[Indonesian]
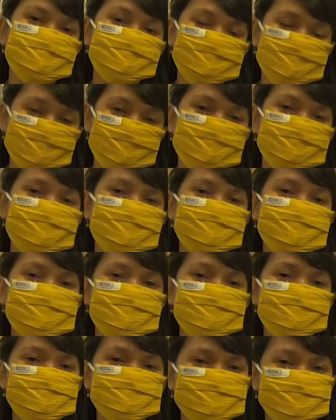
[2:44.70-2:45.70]
dari
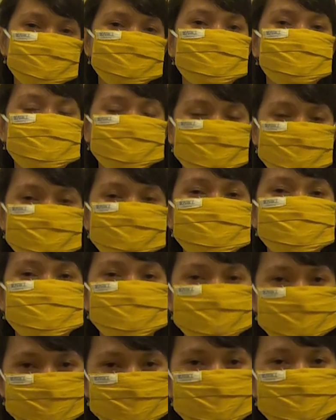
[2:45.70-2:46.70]
sejak ia
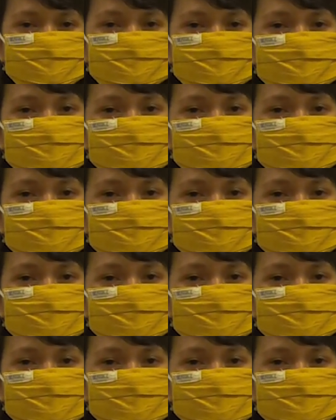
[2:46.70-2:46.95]
kuliah